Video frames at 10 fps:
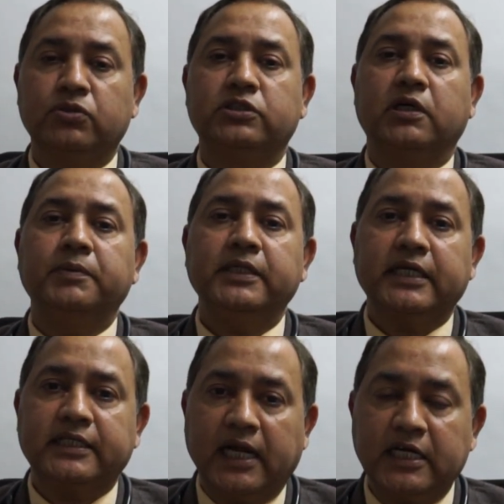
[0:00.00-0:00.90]
तो जब भी
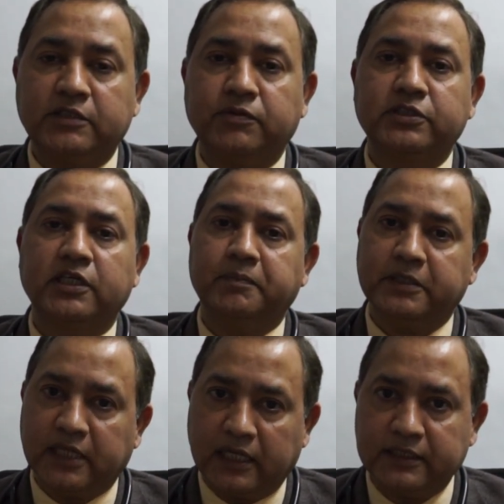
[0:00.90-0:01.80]
इरेक्टाइल डिस्फंक्शन
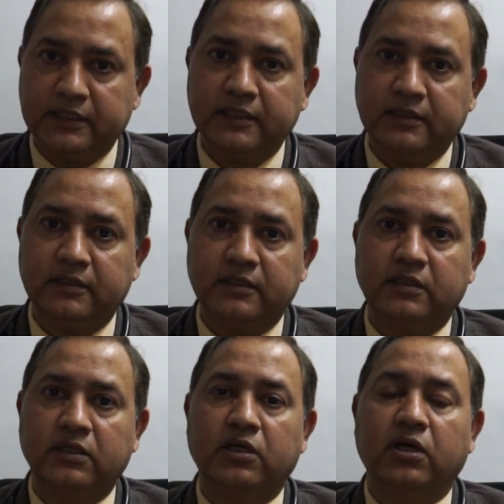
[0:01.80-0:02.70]
पेशेंट आते हैं
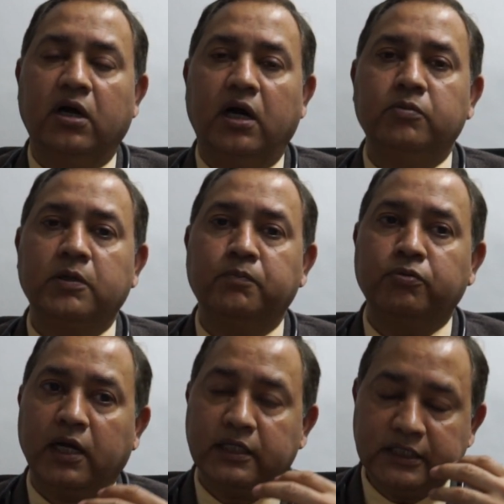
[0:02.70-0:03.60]
हम उनका
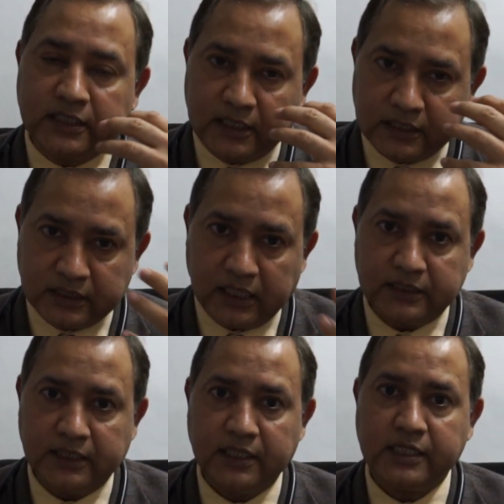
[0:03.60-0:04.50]
पूरा डिटेल हिस्ट्री
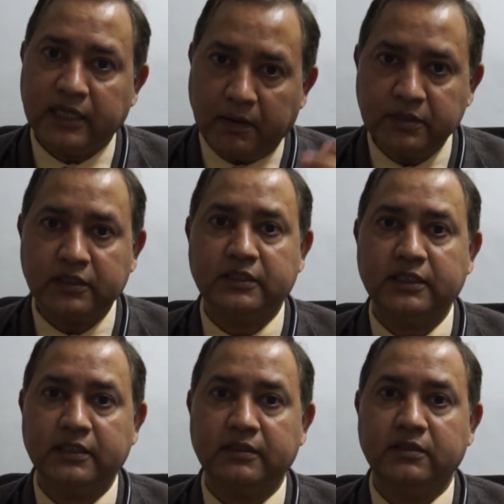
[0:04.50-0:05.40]
लेते हैं एग्जामिन करते
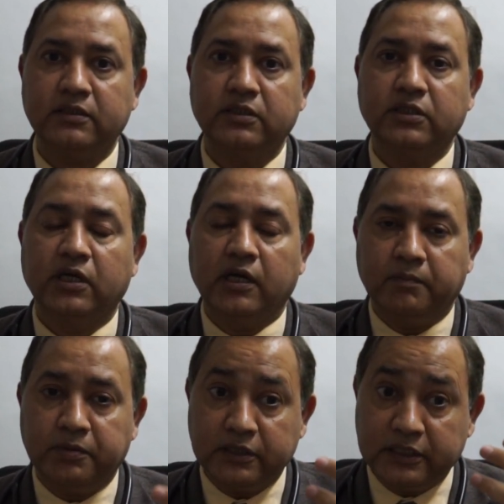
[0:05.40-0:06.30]
हैं
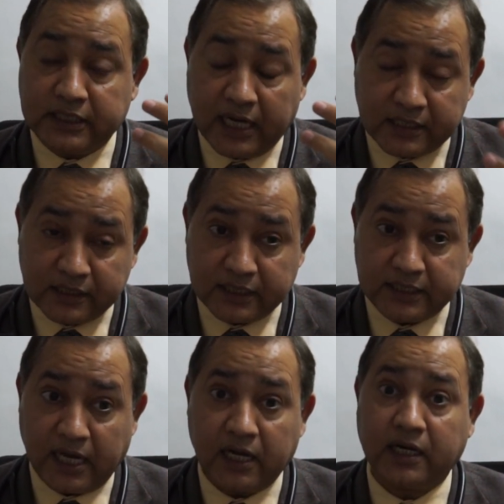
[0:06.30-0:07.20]
फिर डिसाइड करते हैं
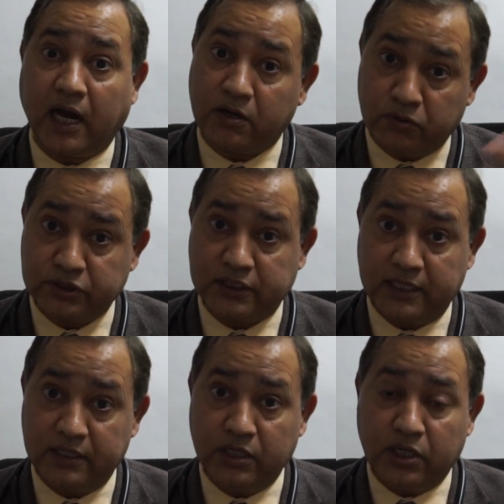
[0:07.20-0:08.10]
क्या कारण हो सकता
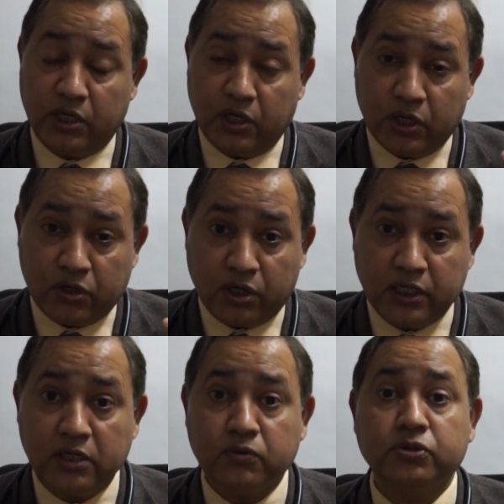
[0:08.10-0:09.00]
है
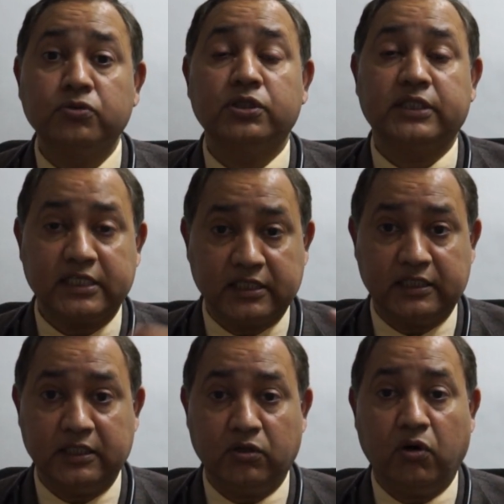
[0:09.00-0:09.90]
अकॉर्डिंगली कुछ उनके टेस्ट
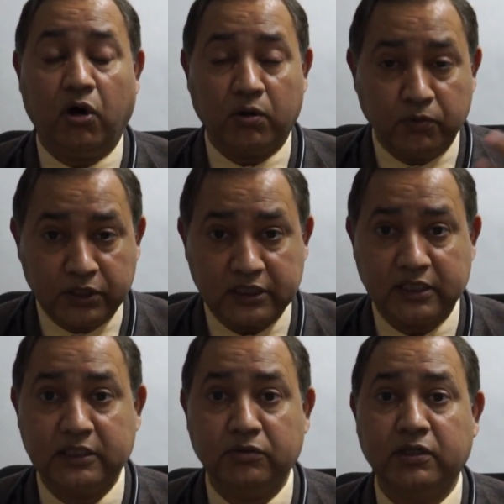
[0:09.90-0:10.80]
करते हैं हार्मोन टेस्ट
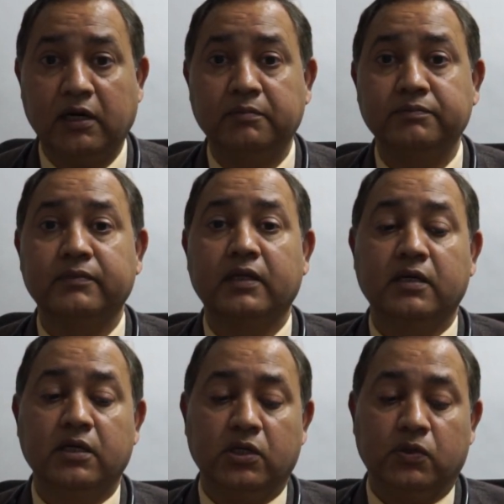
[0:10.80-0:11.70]
करते हैं उनका हम
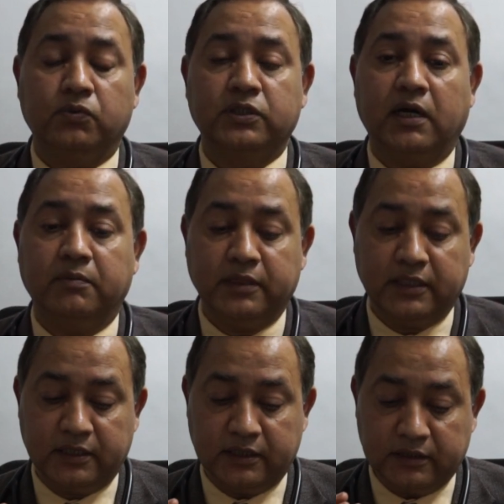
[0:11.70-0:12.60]
उनका
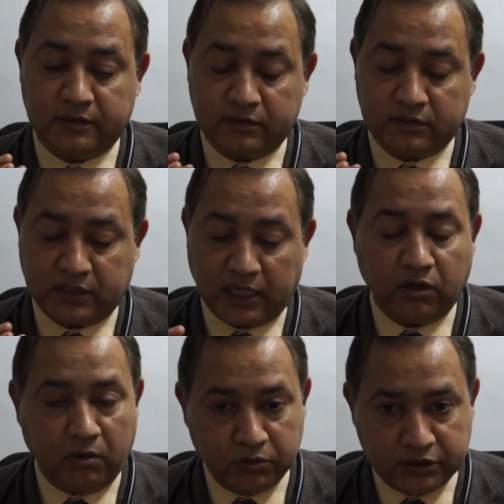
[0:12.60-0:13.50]
हमें सारे
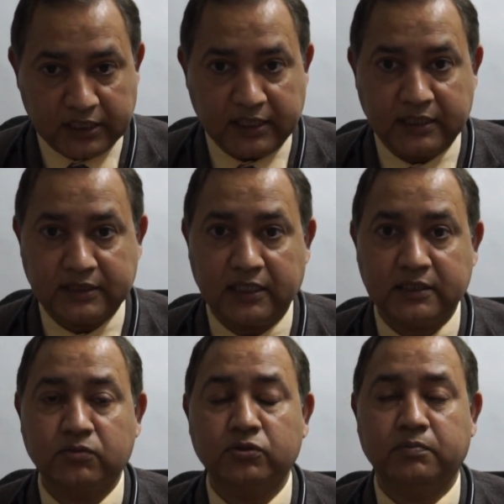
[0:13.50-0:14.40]
हार्मोन चेक करने के साथ
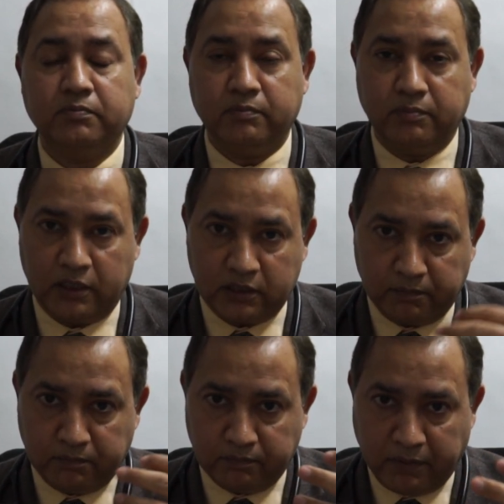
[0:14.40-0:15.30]
साथ कुछ
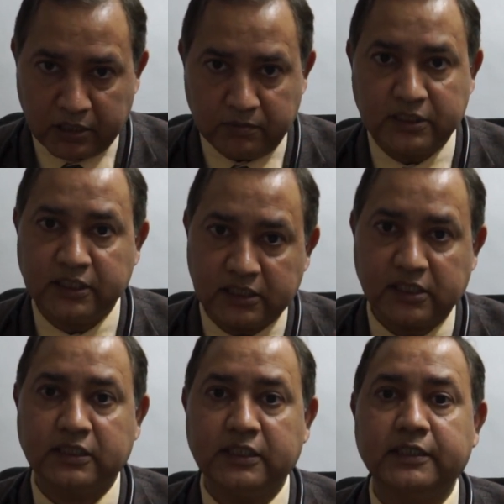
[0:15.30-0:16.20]
अदर बायोकेमिस्ट्री टेस्ट
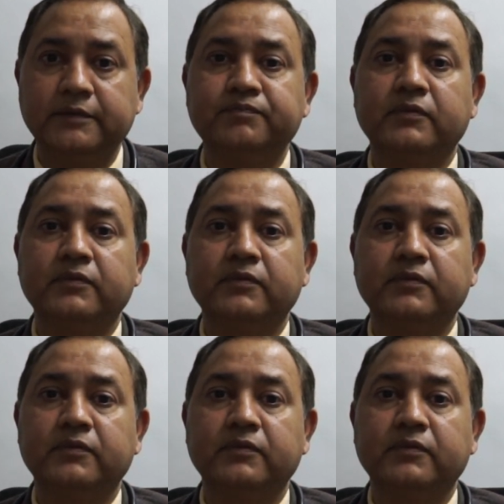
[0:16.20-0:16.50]
करते हैं